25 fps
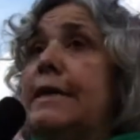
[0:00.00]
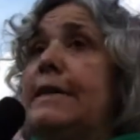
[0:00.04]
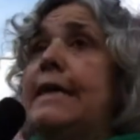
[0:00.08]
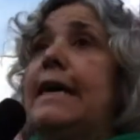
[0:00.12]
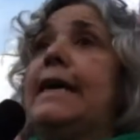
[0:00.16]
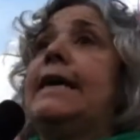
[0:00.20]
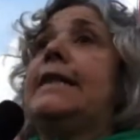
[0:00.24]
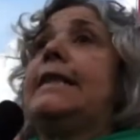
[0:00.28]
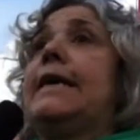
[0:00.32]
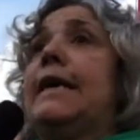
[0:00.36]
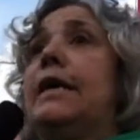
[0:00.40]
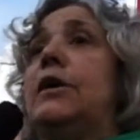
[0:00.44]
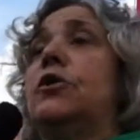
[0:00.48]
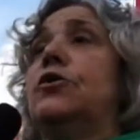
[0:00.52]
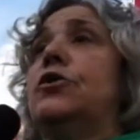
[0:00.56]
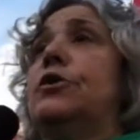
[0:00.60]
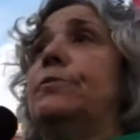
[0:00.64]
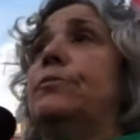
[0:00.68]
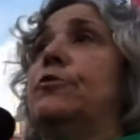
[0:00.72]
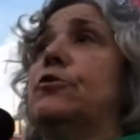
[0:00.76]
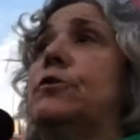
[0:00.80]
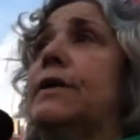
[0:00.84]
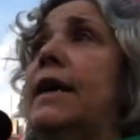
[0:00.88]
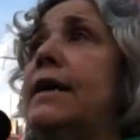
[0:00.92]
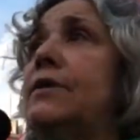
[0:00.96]
desde los
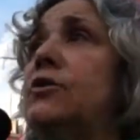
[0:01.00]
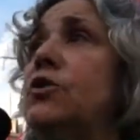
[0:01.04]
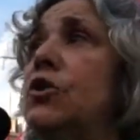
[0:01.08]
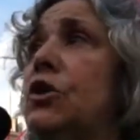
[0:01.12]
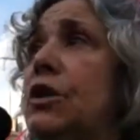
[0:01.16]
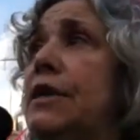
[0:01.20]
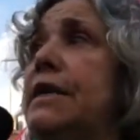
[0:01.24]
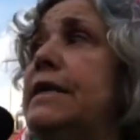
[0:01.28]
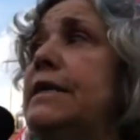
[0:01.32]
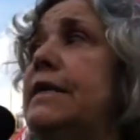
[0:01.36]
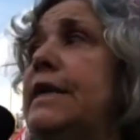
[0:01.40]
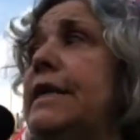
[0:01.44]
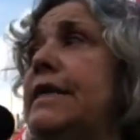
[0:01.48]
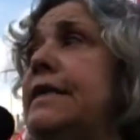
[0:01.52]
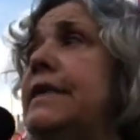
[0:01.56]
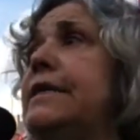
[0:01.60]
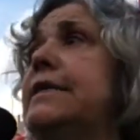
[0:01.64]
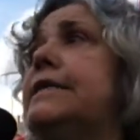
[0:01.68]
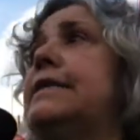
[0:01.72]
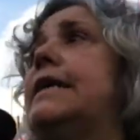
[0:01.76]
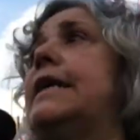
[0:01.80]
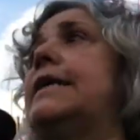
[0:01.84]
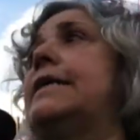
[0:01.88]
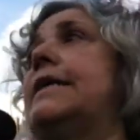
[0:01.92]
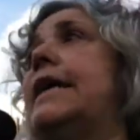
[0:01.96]
diputados
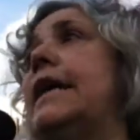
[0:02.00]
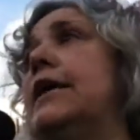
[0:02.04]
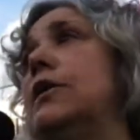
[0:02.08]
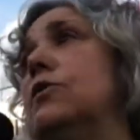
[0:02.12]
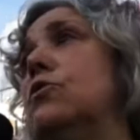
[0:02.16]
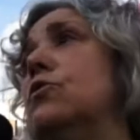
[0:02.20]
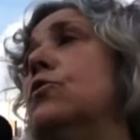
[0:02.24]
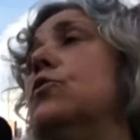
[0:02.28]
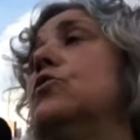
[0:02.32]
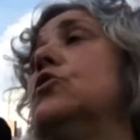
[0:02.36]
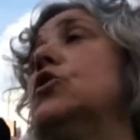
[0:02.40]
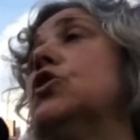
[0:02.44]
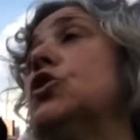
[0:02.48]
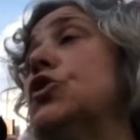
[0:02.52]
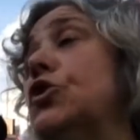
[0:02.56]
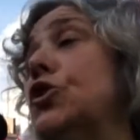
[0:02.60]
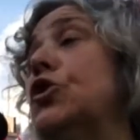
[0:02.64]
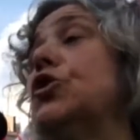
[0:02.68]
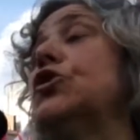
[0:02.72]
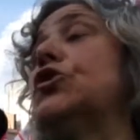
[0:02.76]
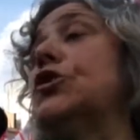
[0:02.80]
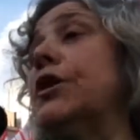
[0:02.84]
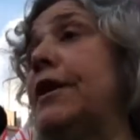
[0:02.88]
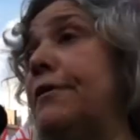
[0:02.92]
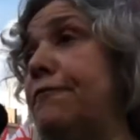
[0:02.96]
kirchneristas y algunos
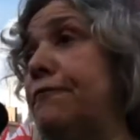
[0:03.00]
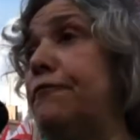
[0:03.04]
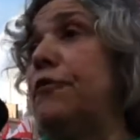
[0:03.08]
de otras